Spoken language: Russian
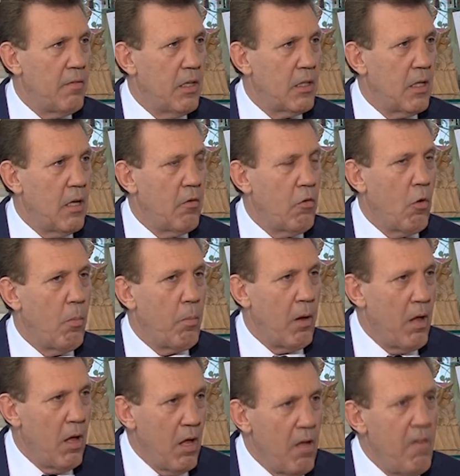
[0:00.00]
Совета
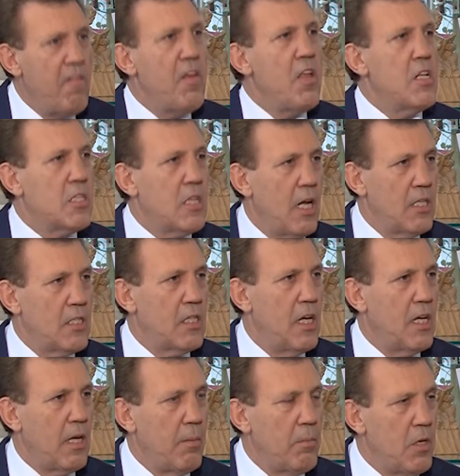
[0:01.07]
Европы, и
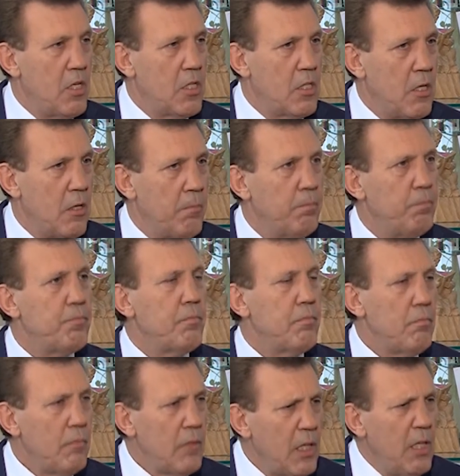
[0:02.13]
Венецианской комиссии,
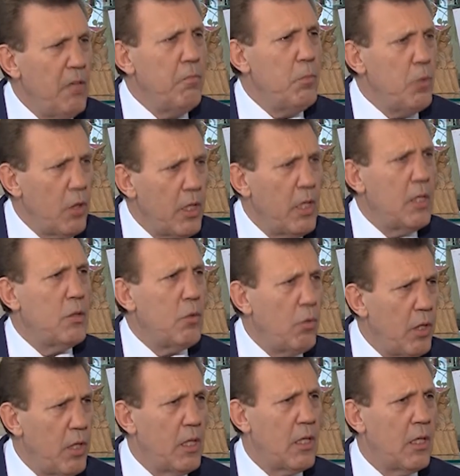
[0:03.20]
и в многих
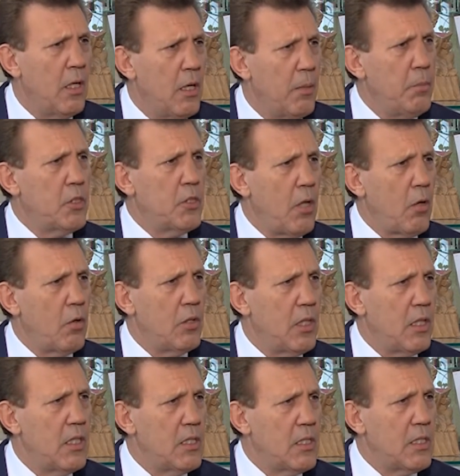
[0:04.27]
других
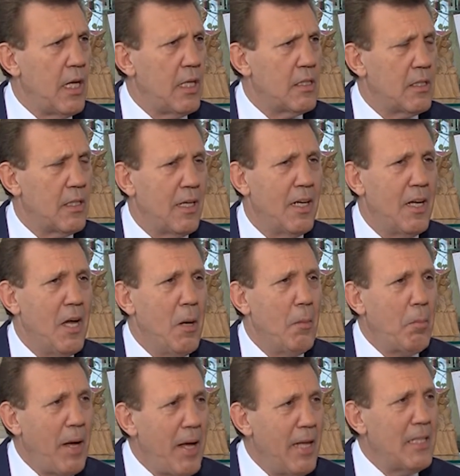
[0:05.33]
международных инстанциях.
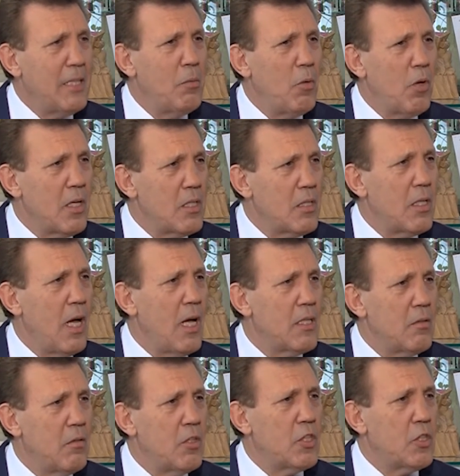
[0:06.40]
Поэтому
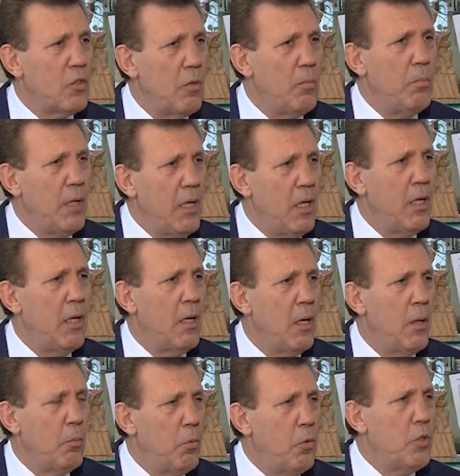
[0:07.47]
рассказывать, что мы
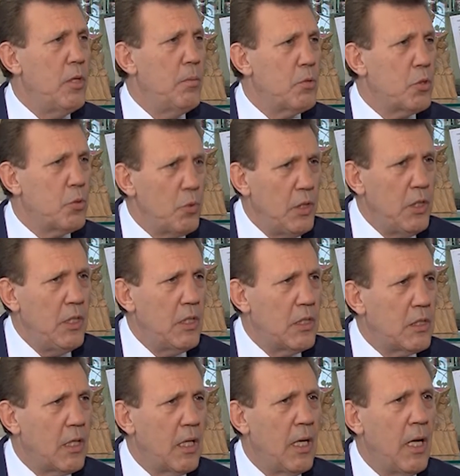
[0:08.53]
будем
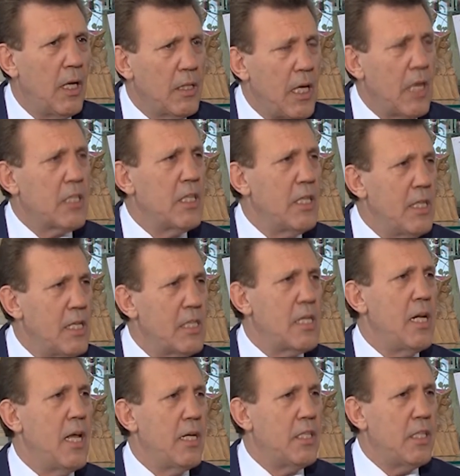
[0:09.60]
судиться, даже
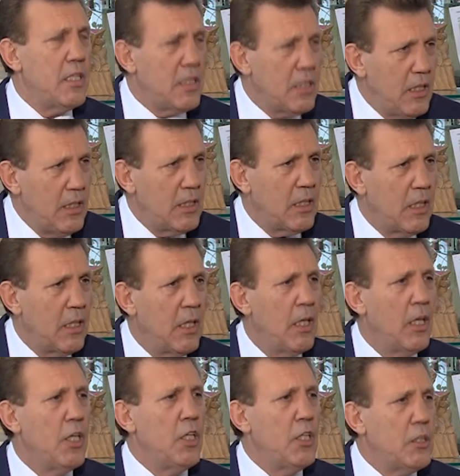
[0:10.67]
если одесситы
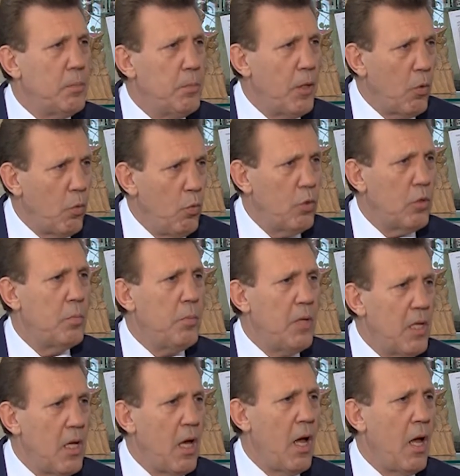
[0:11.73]
изберут
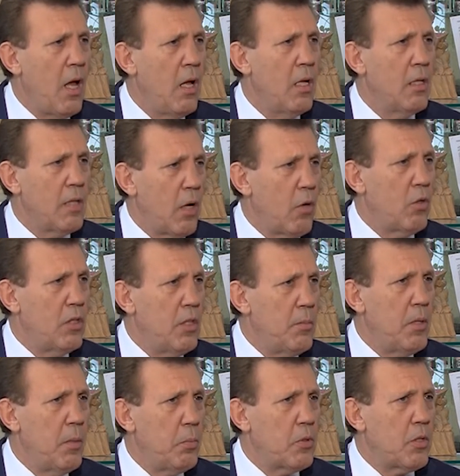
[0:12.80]
меня
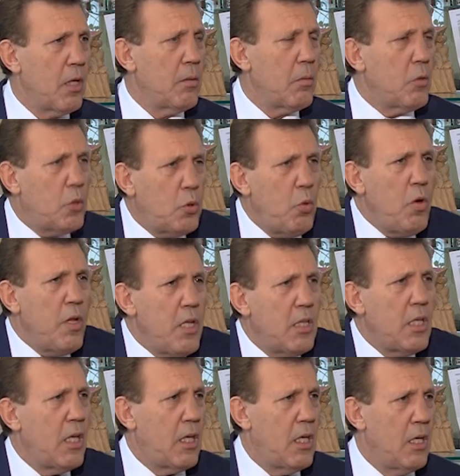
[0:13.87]
народным депутатом. Кто они
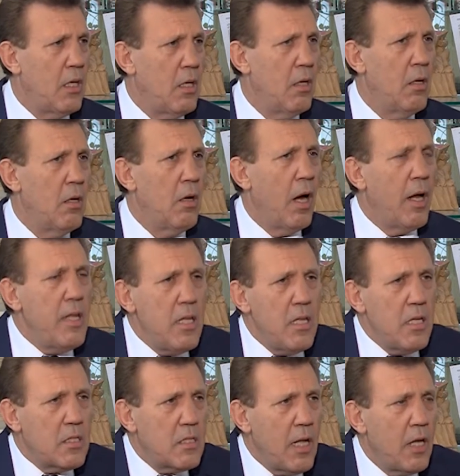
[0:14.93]
такие? Они
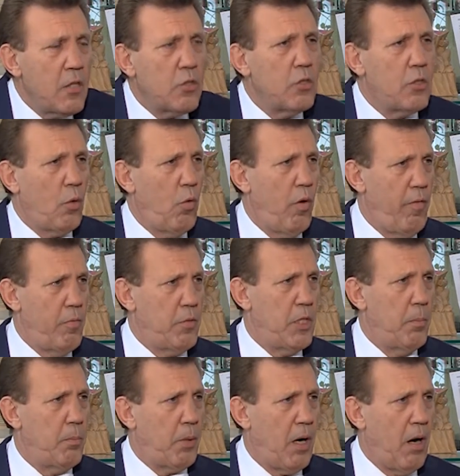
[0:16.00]
не знают, что такое
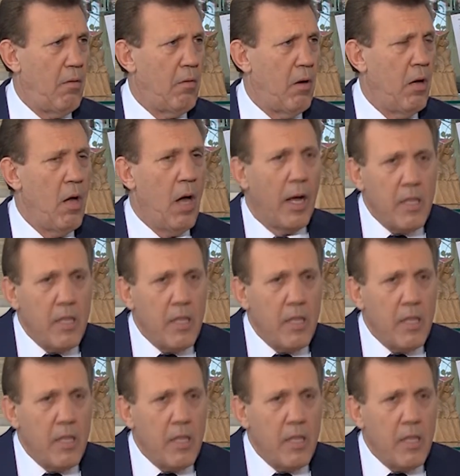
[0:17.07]
вообще право.